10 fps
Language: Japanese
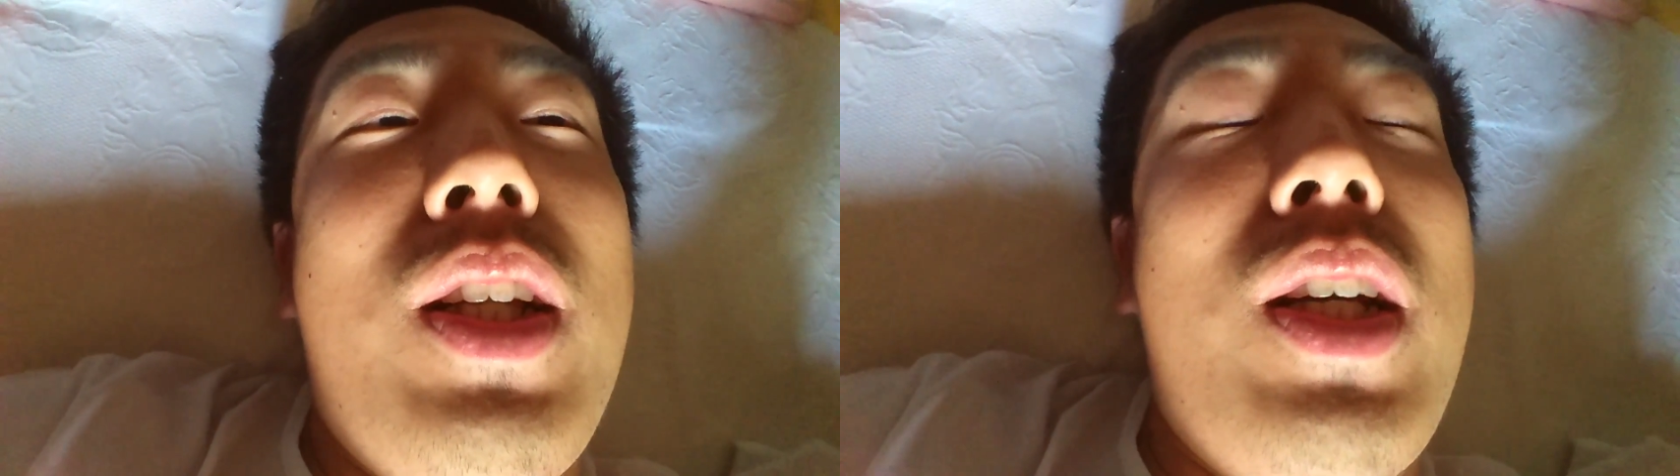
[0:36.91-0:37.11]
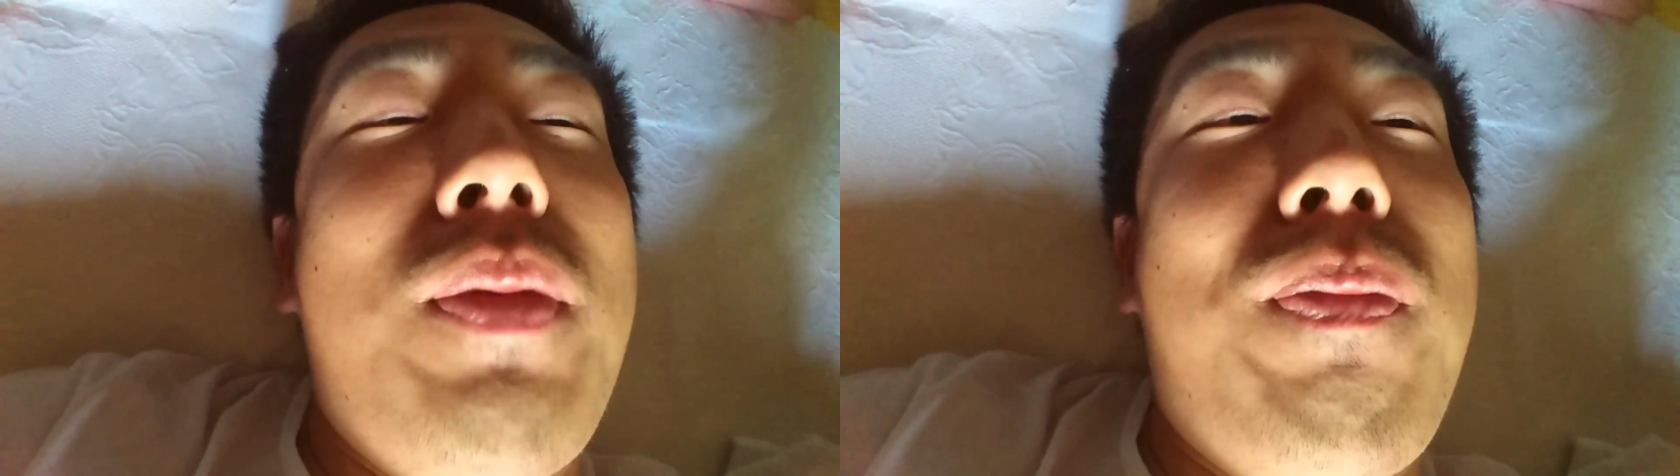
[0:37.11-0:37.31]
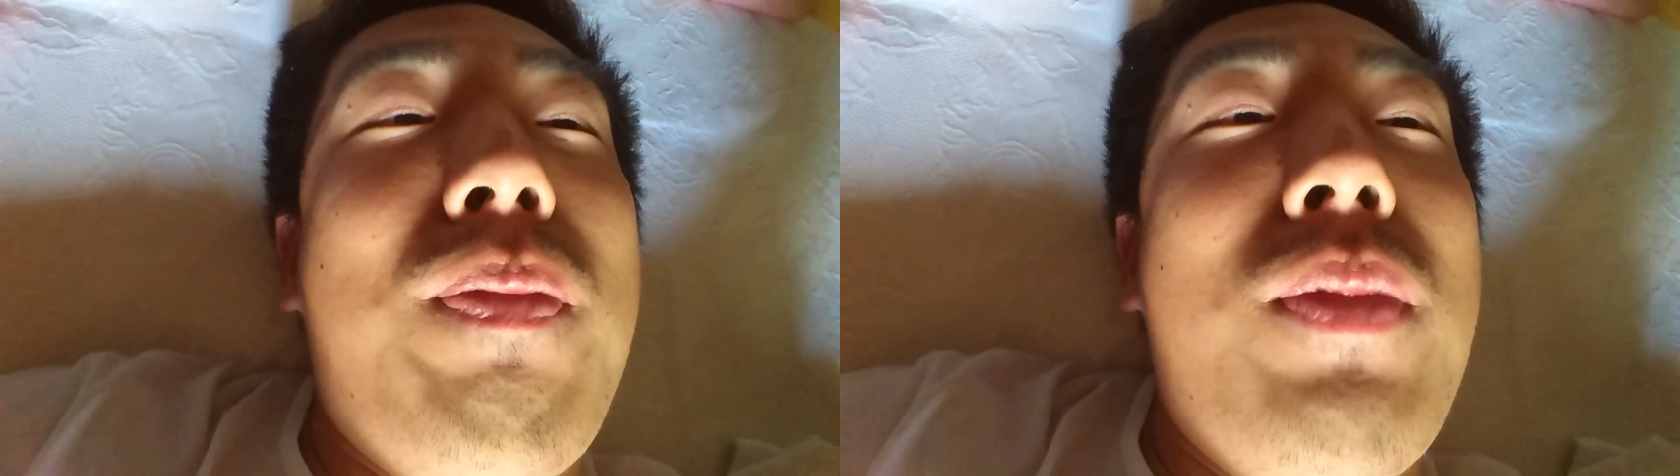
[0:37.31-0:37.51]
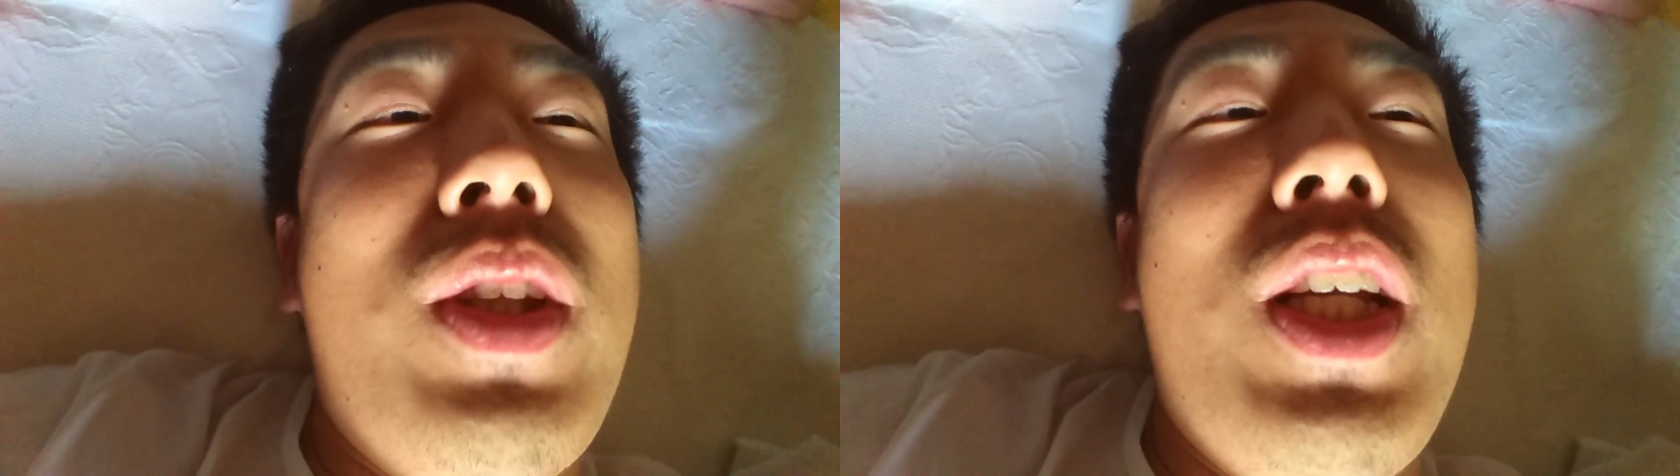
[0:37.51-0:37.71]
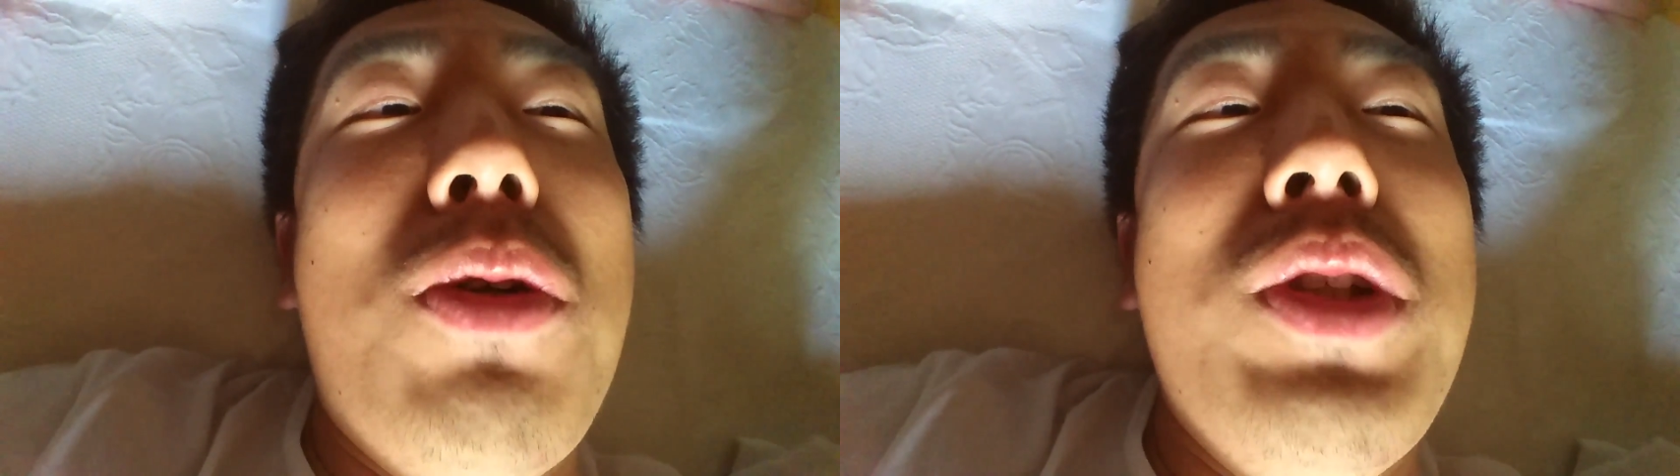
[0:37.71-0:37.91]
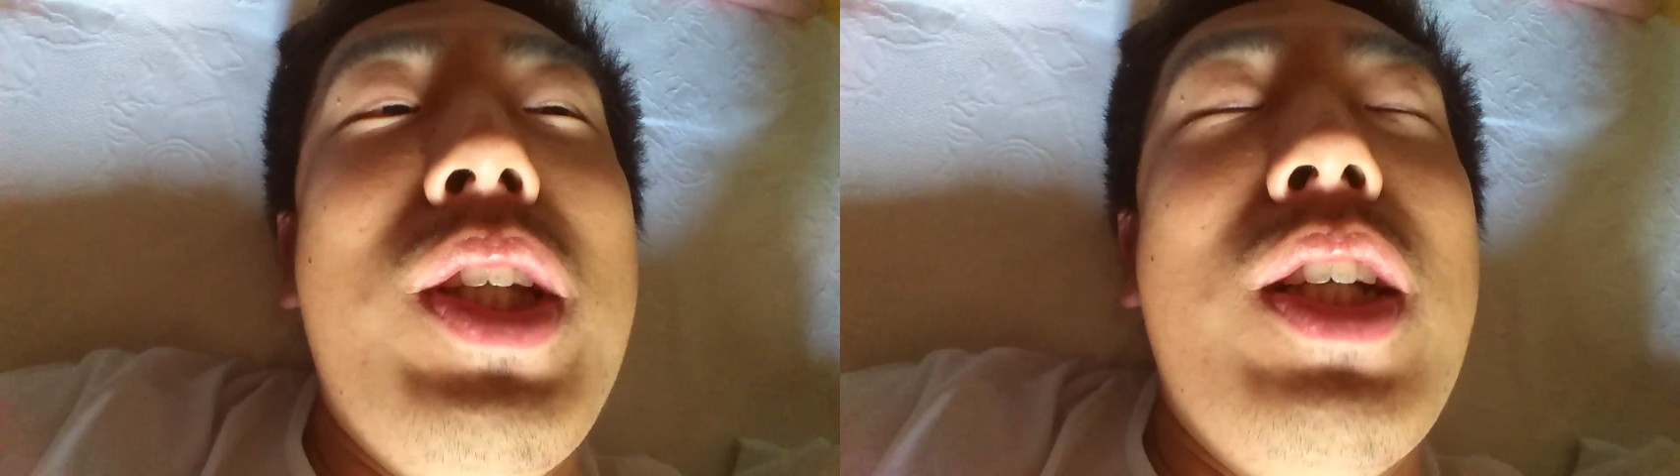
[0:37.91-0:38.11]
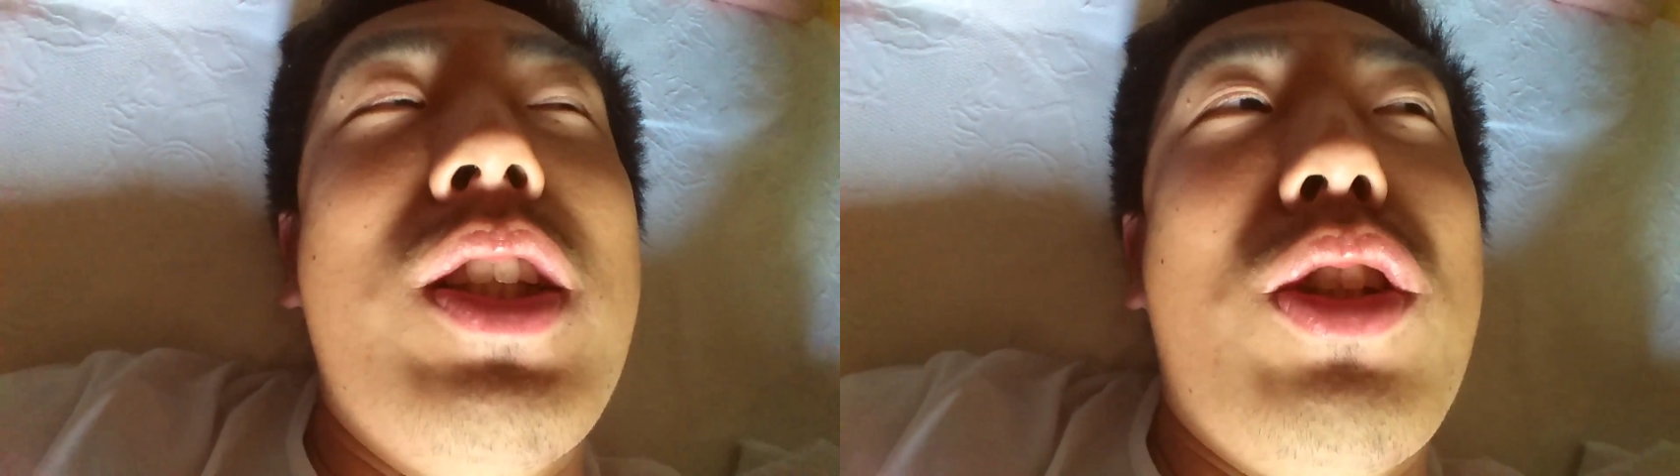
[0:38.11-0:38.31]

で根尾選